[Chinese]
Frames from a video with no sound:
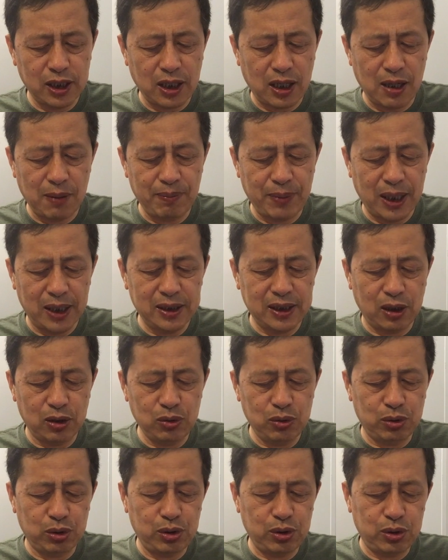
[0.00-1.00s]
的航班
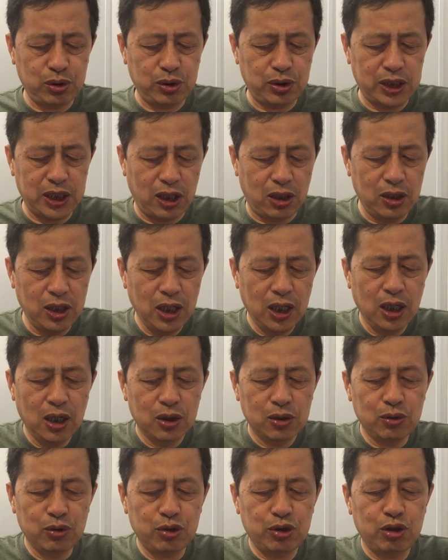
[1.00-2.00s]
将陆续取消，
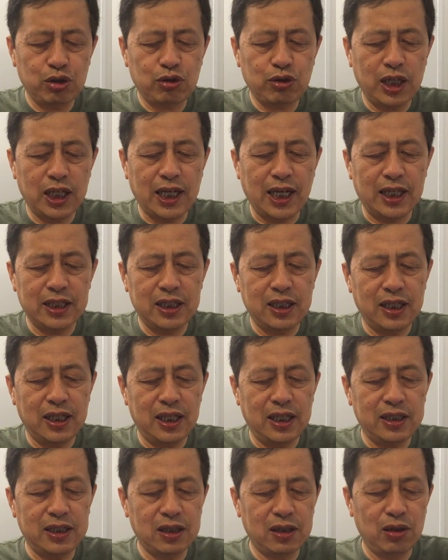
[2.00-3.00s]
如需退改，请
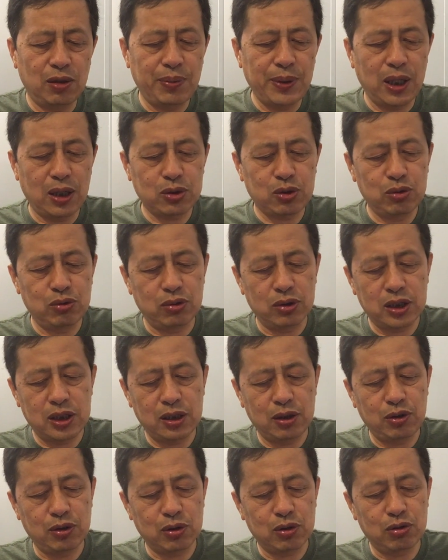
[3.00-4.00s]
联系购票处
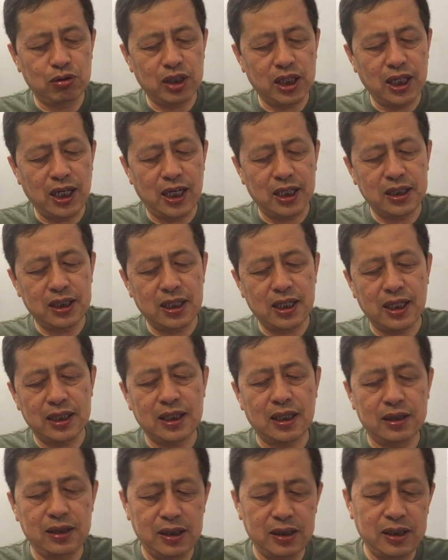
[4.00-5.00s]
咨询处理其他
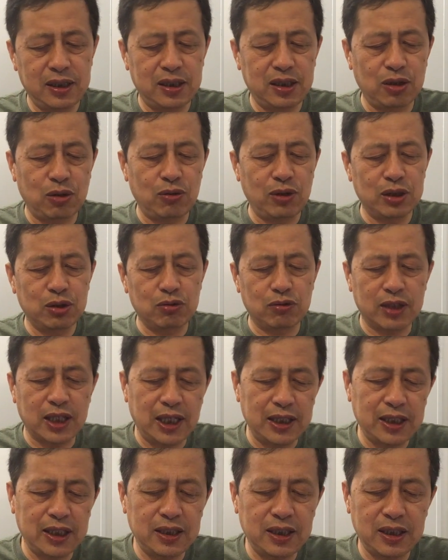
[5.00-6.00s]
详情敬请关注
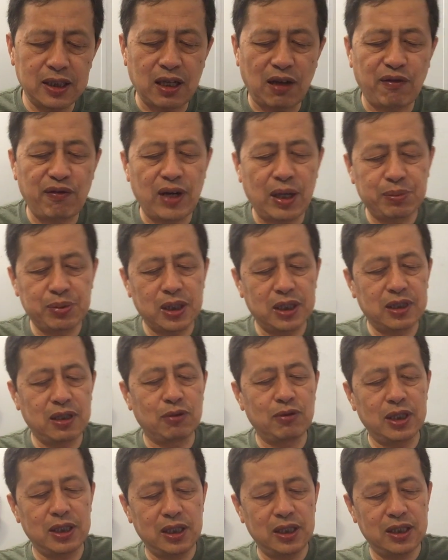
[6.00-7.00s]
南京机场发布的
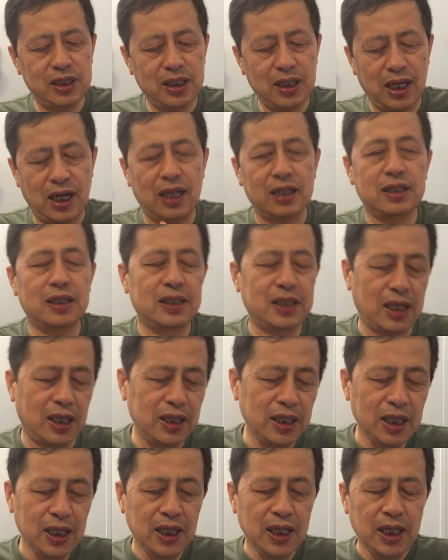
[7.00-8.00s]
相关信息再
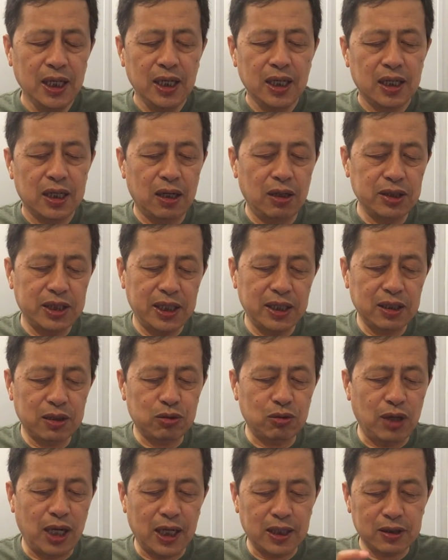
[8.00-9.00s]
讲，然后接着
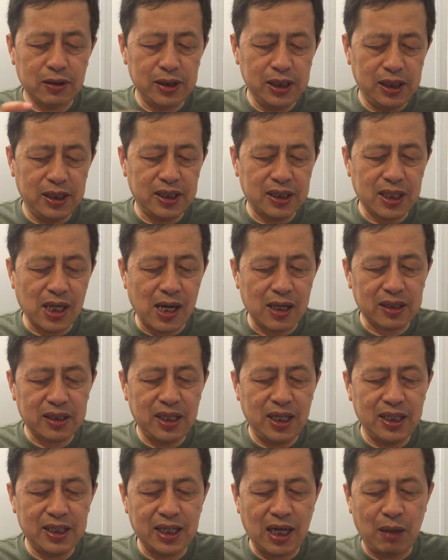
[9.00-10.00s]
读这以上
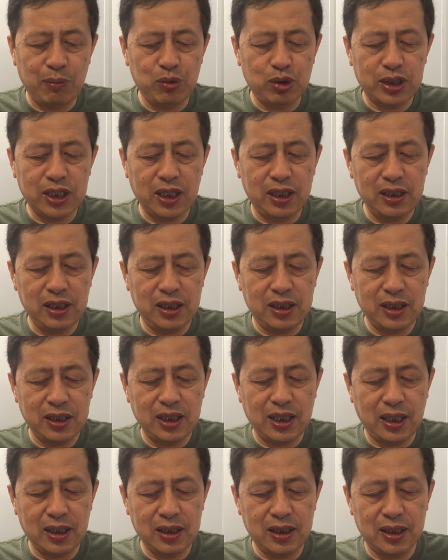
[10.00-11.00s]
叠加目前疫
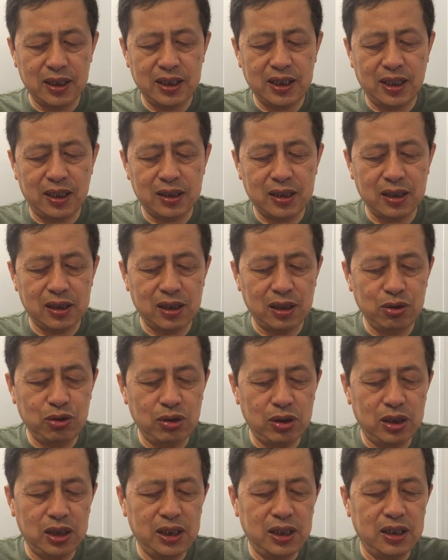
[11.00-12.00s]
情严格的检测程
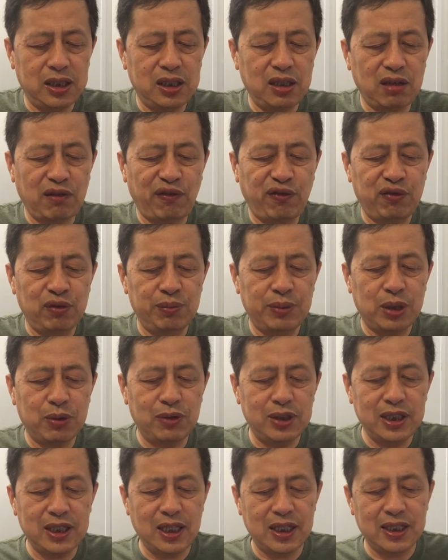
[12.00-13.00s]
序以及赴美
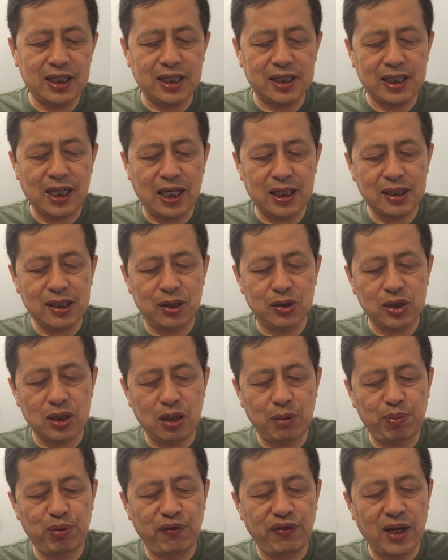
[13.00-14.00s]
文件的检查，造
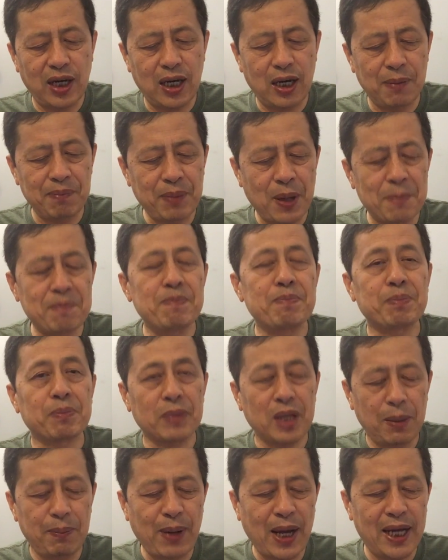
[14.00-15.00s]
成了部分航班
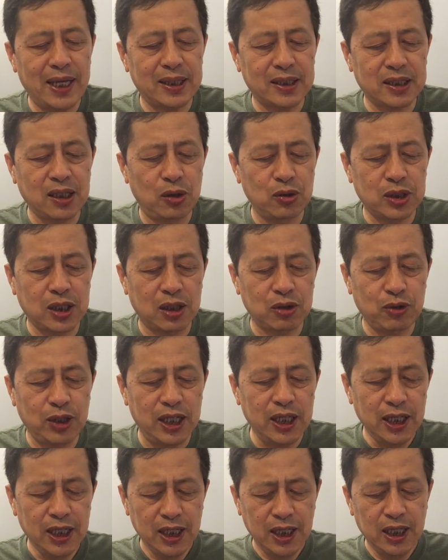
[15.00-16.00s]
排超长
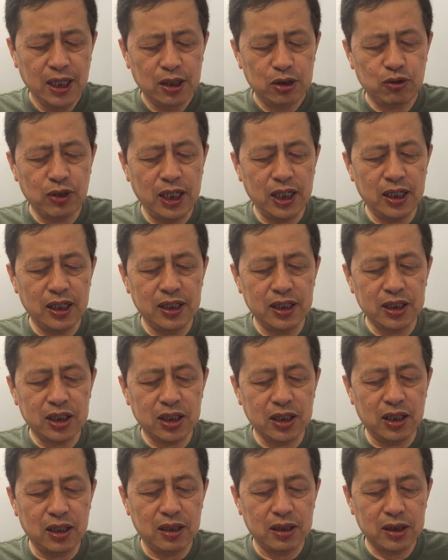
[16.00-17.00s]
队。专业人
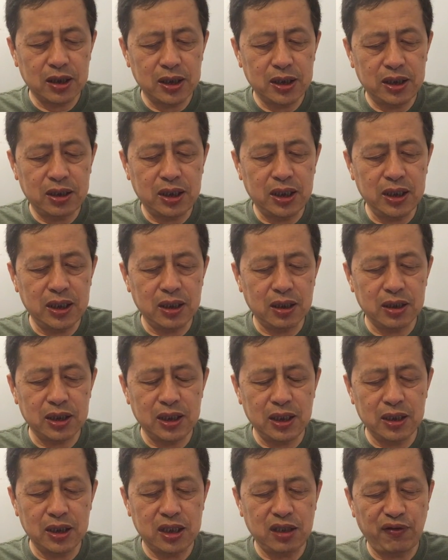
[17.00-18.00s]
士提醒，
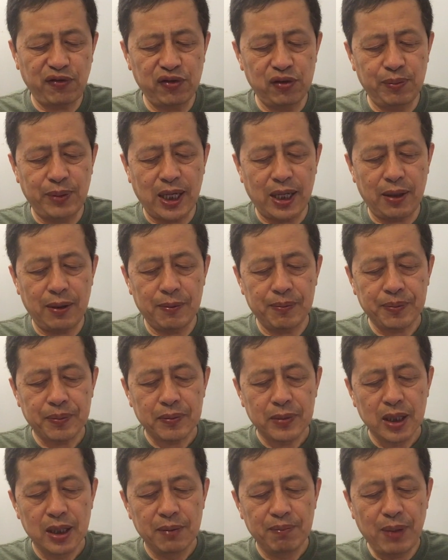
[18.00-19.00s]
近期赴美。
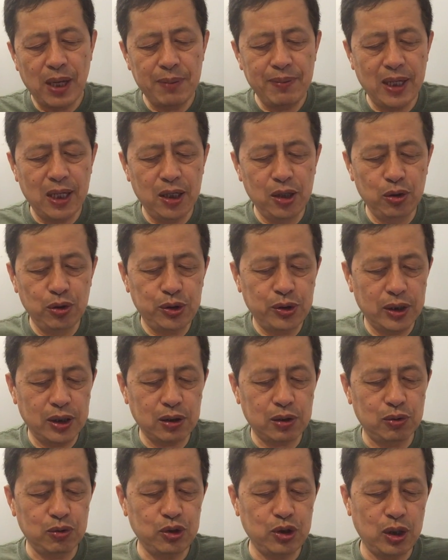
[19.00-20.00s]
北美留学
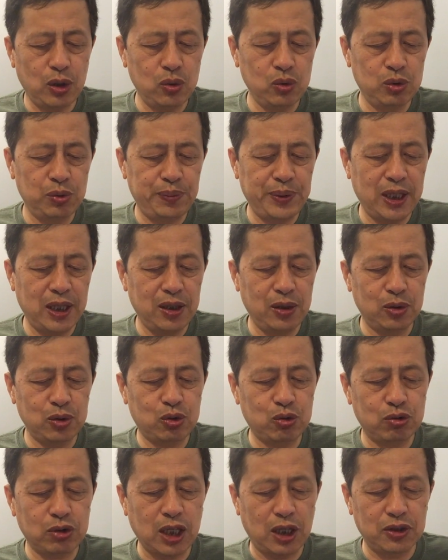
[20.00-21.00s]
的同学务必留
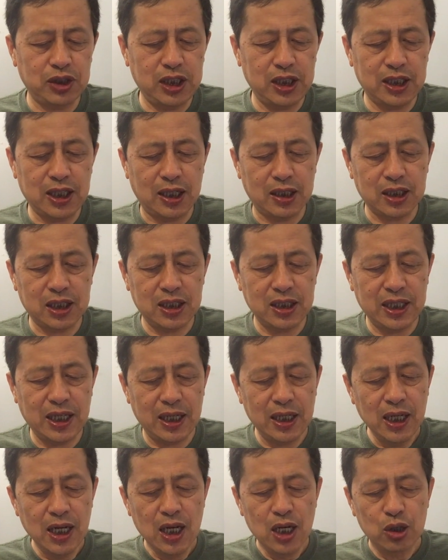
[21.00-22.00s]
足到机场的时
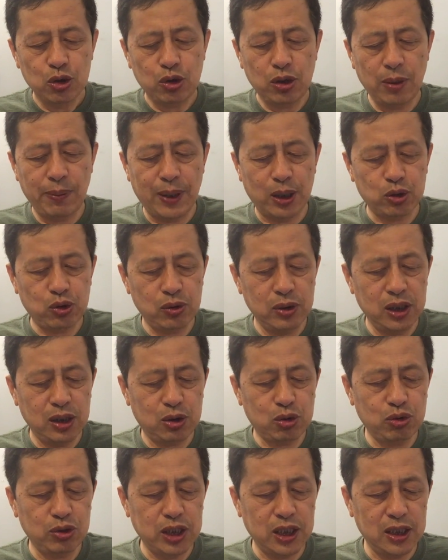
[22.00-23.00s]
间，确保顺
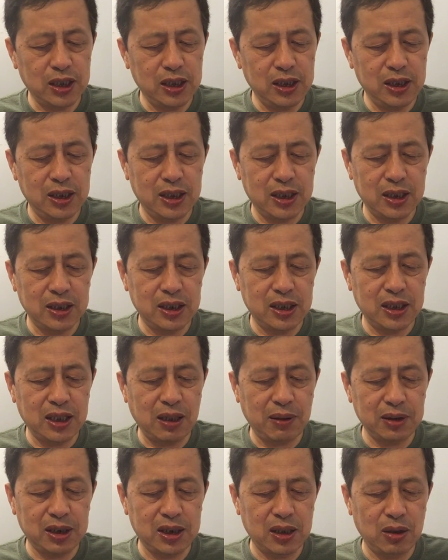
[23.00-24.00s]
利出行。疫情期
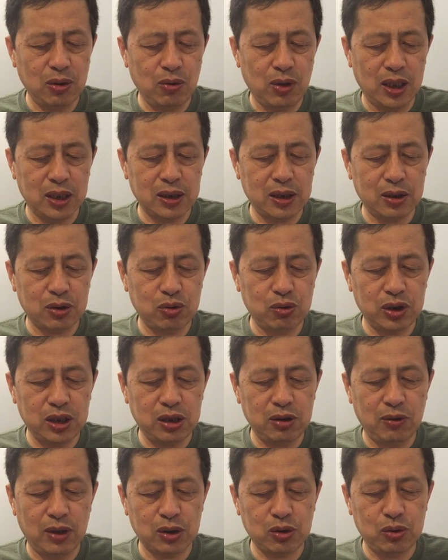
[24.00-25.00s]
间情况特殊，
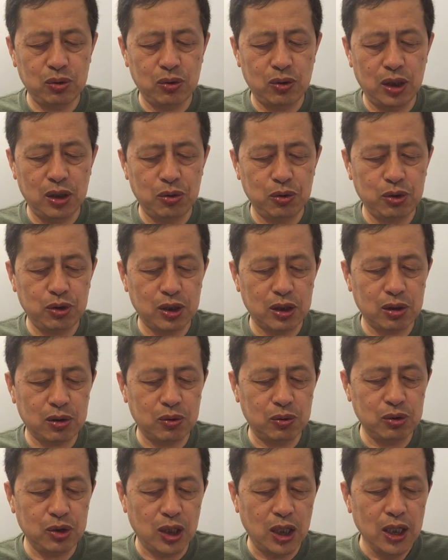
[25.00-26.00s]
希望出国留学的
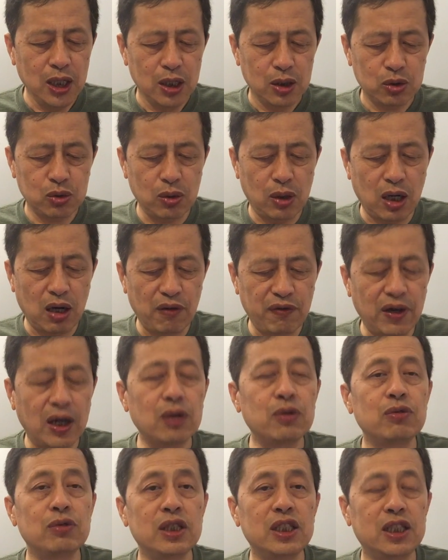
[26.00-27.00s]
同学做好
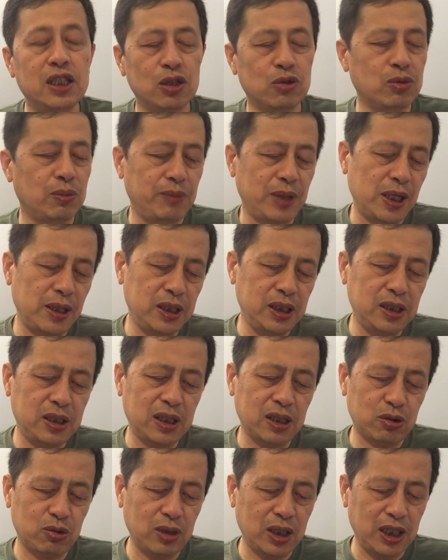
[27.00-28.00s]
防护，一切准备，一
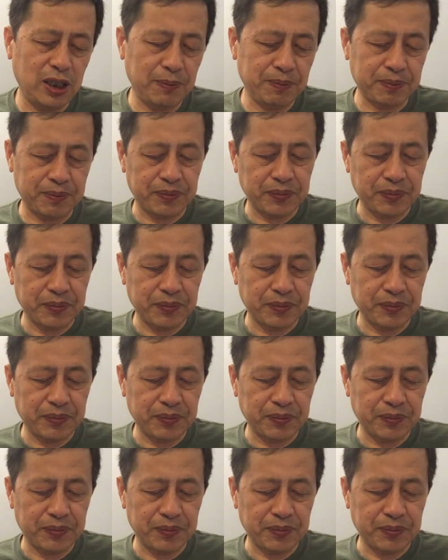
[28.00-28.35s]
切顺利。